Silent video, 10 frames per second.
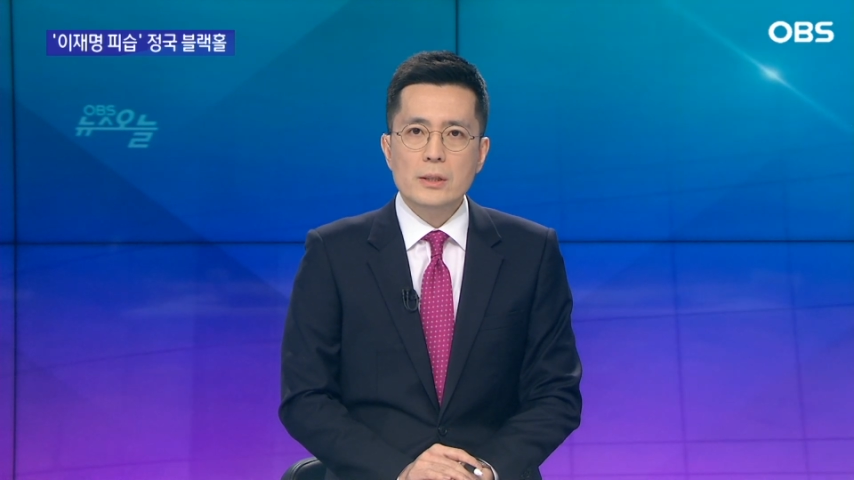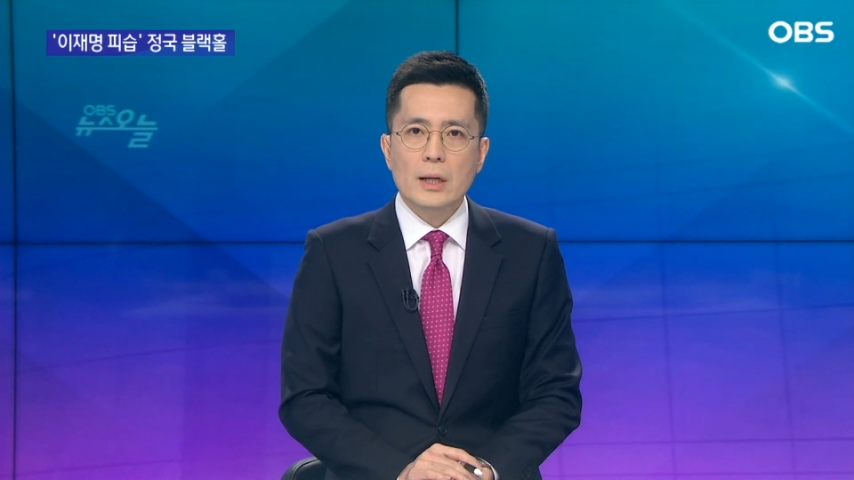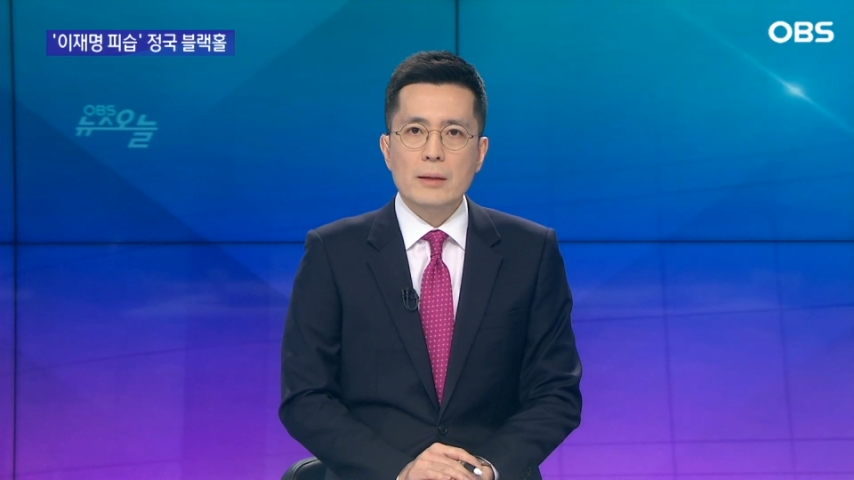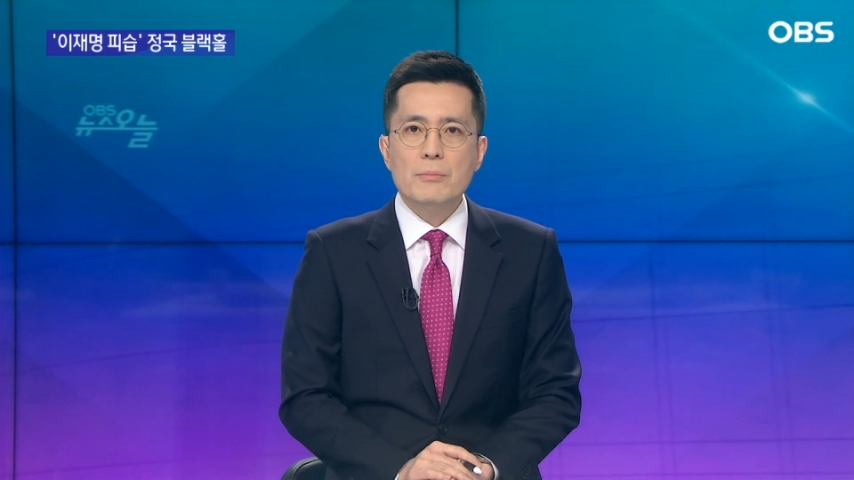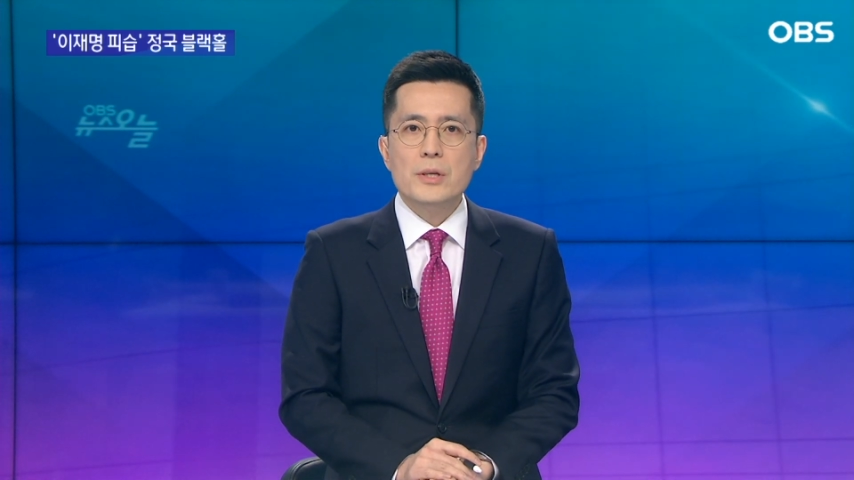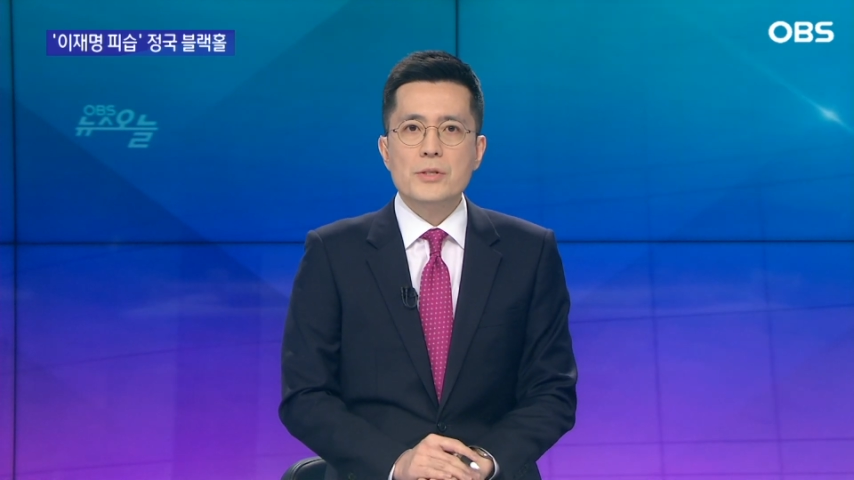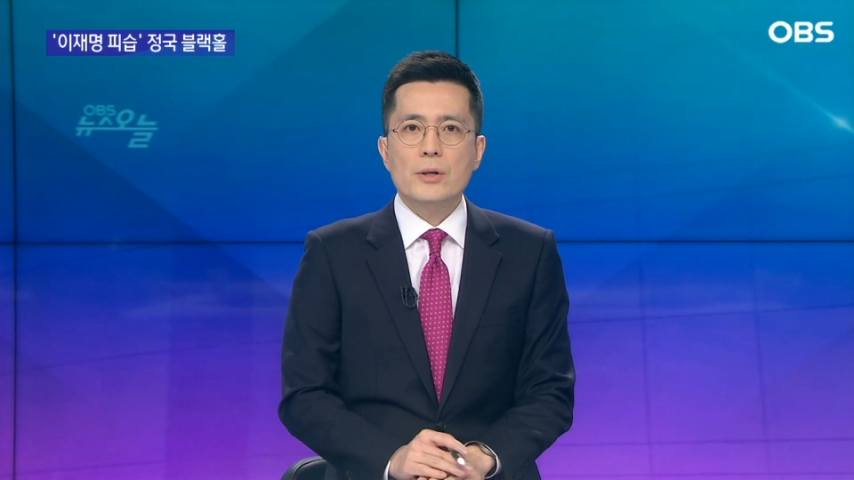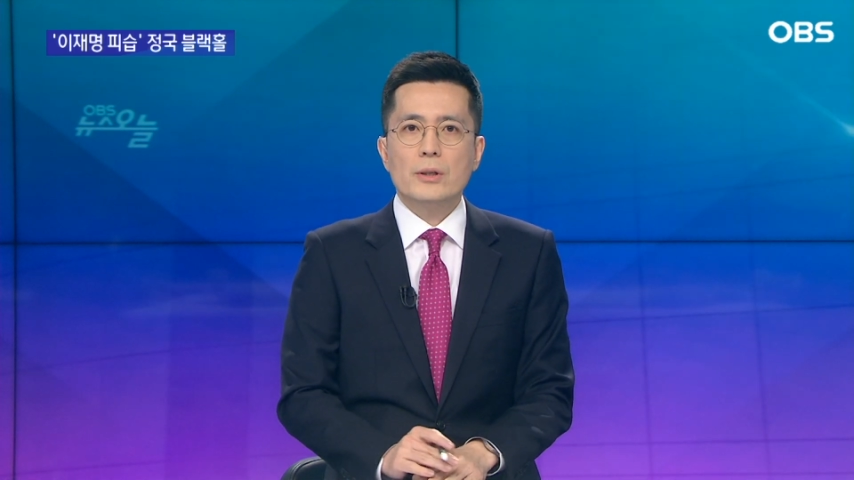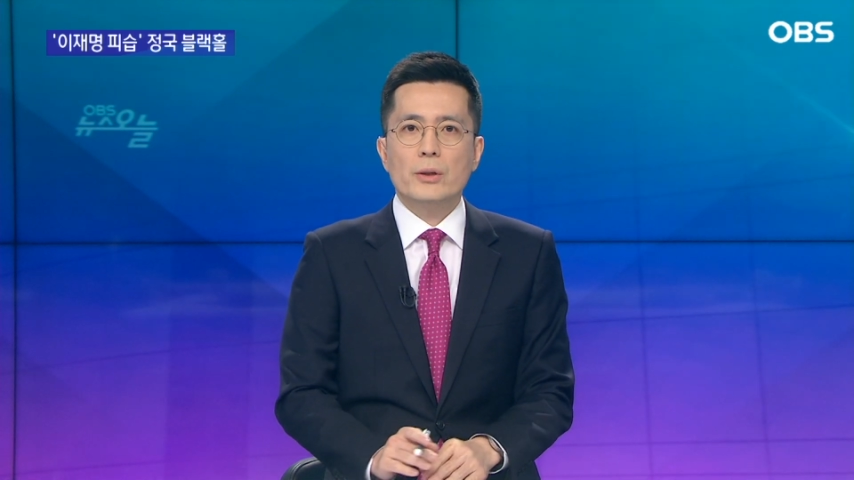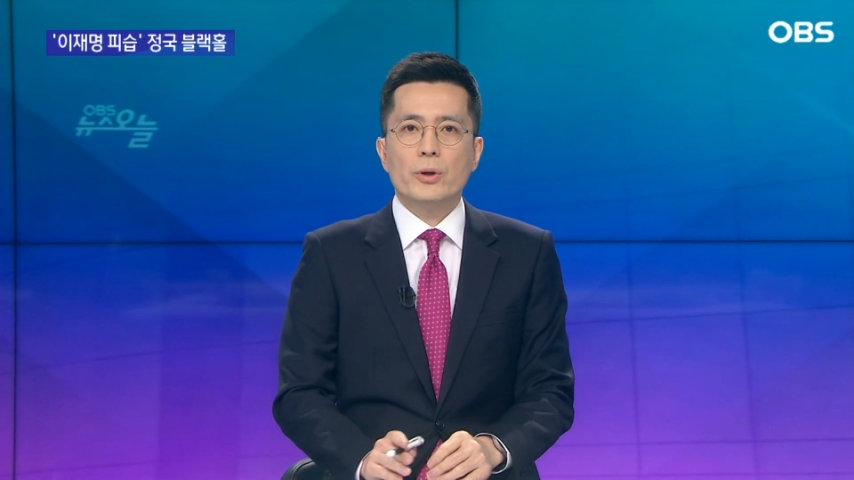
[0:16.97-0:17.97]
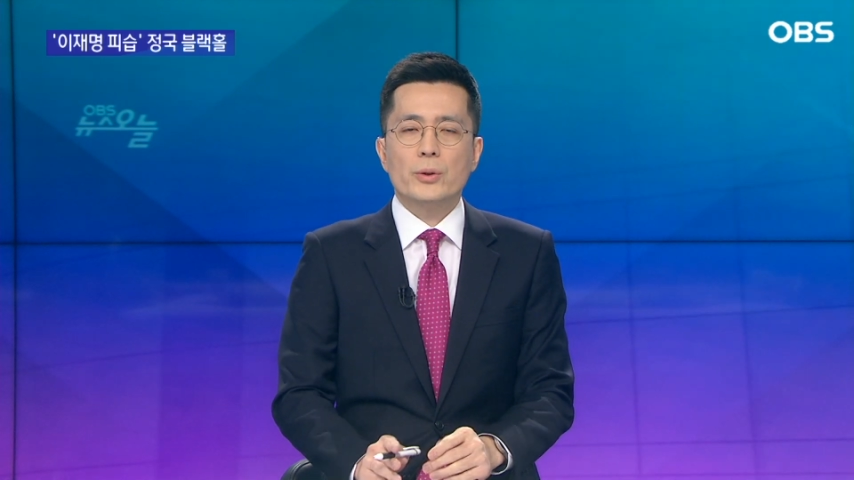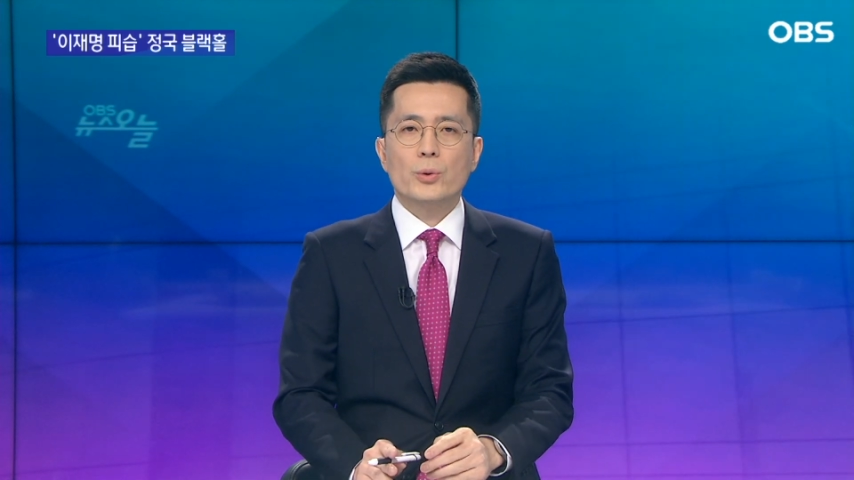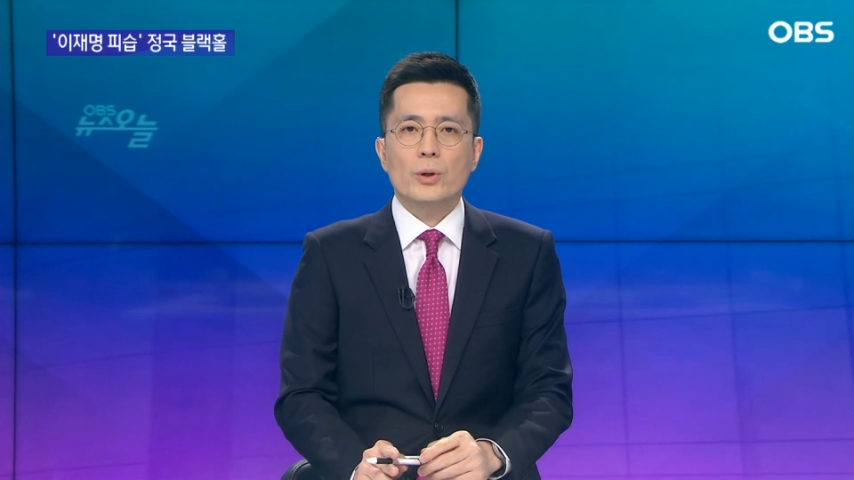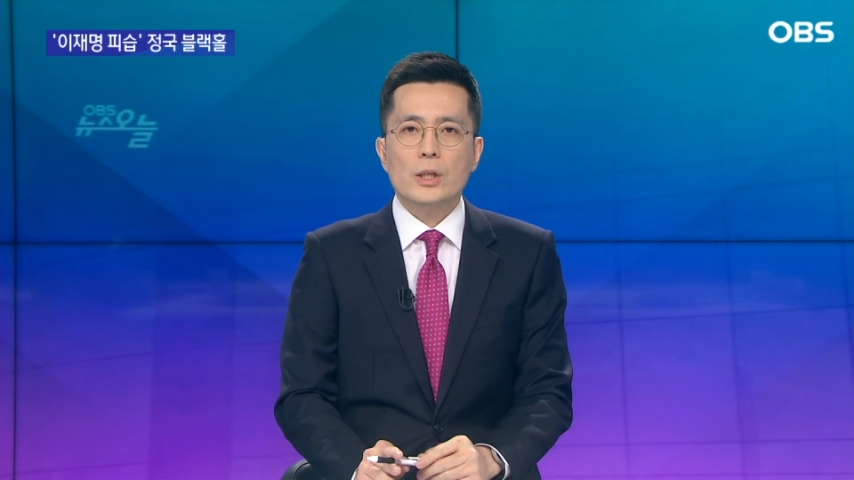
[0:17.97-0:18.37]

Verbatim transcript: 안민석 의원 또